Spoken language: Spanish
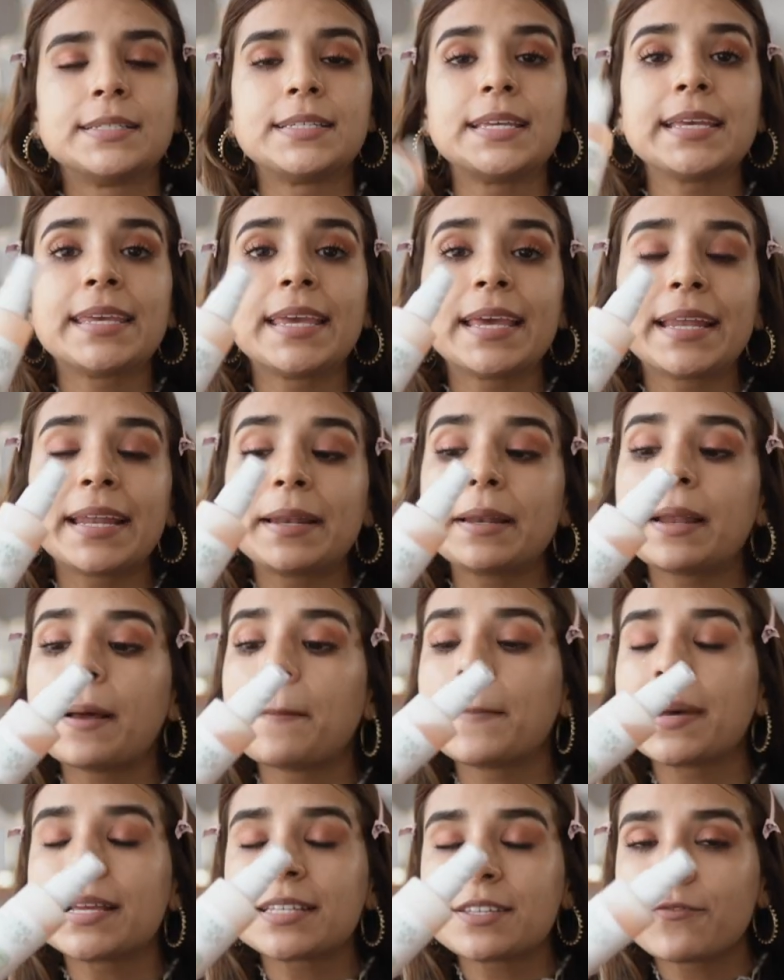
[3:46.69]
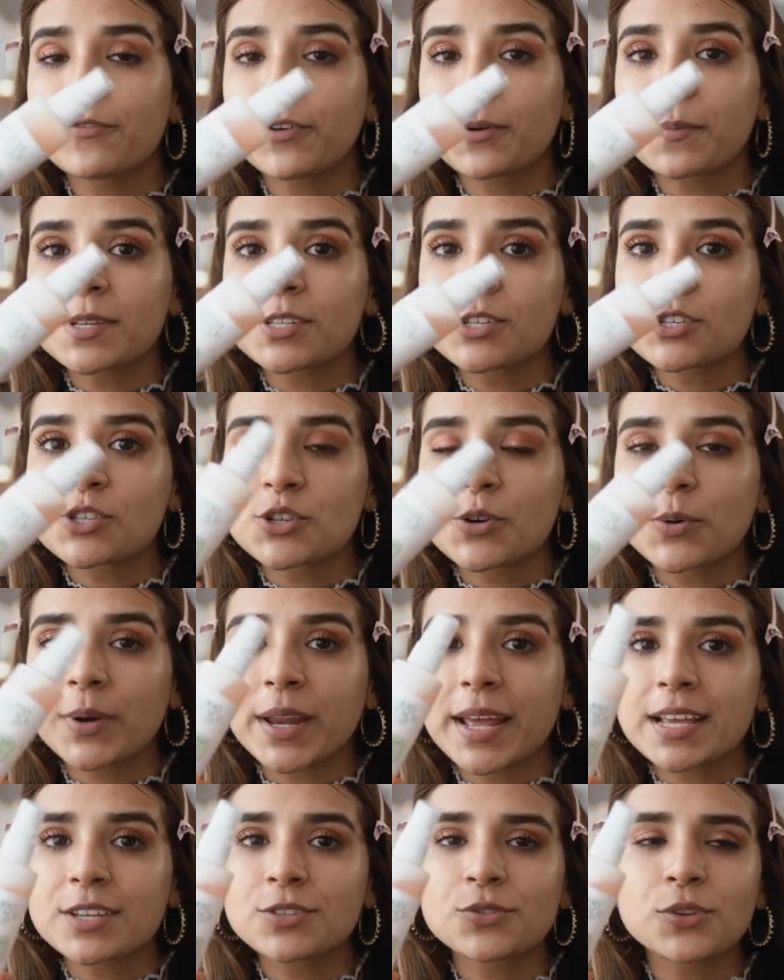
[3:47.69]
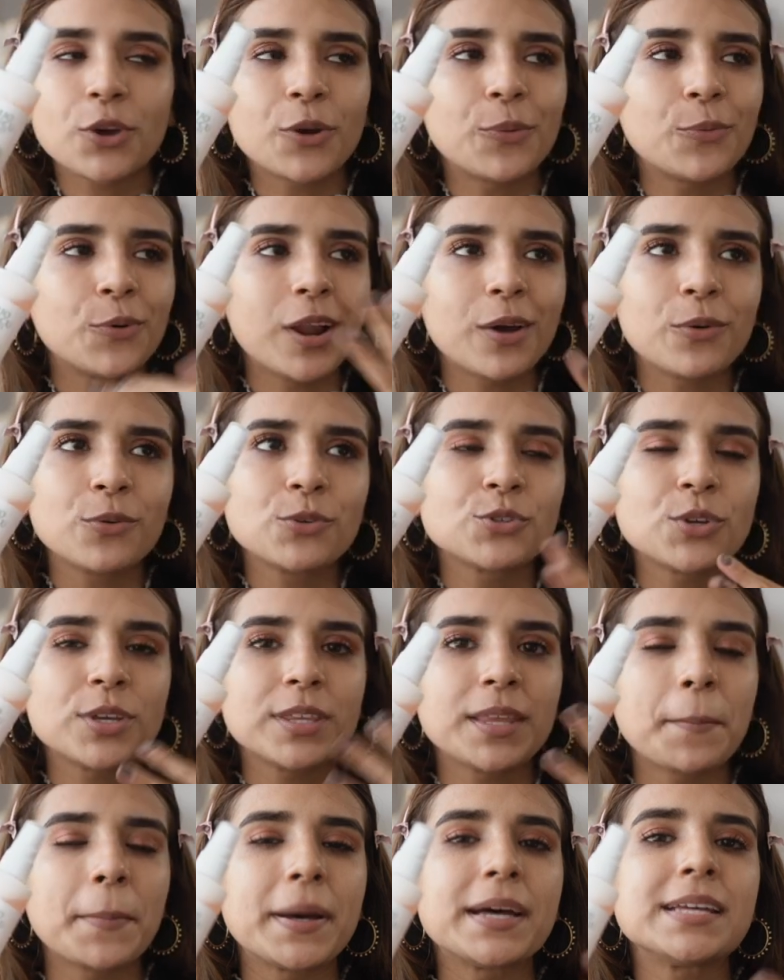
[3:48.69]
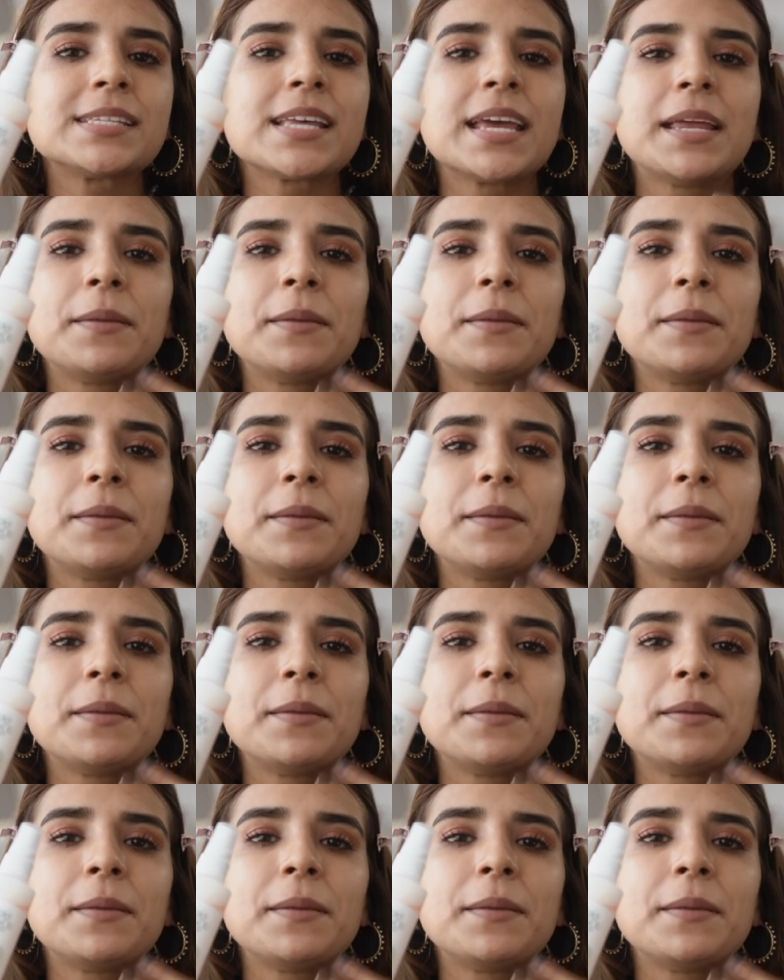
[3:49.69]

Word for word: Si quieren más información sobre esto y cómo la uso y demás,